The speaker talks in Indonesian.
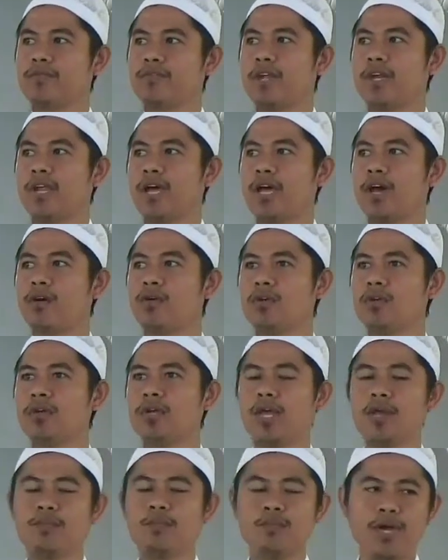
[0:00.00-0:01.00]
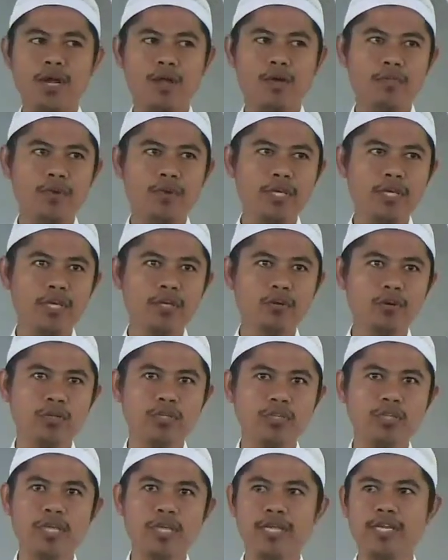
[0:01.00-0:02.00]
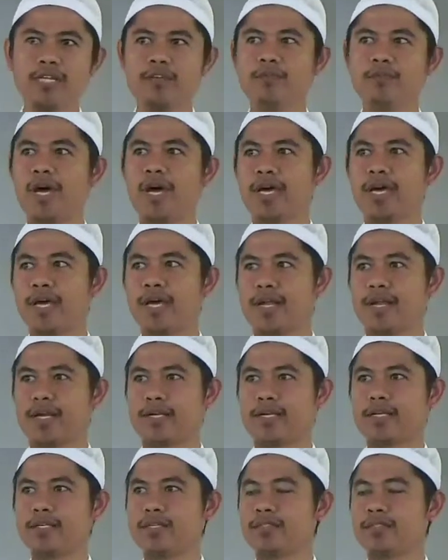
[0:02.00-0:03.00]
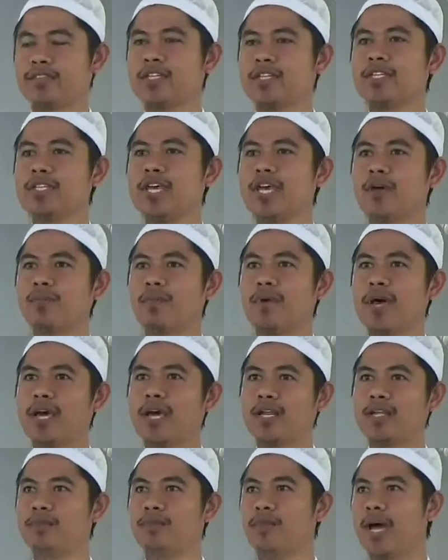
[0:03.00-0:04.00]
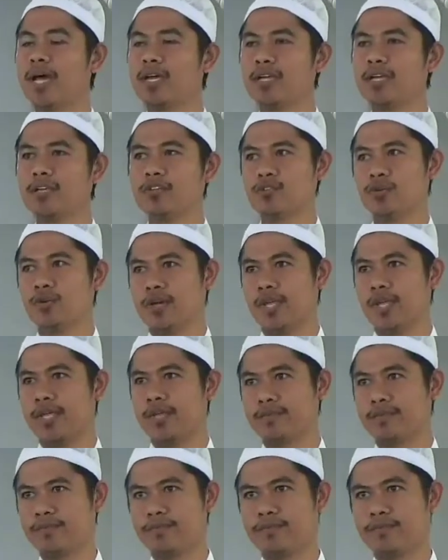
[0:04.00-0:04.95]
Firaun dan para pengikutnya dibakar setiap hari pagi sore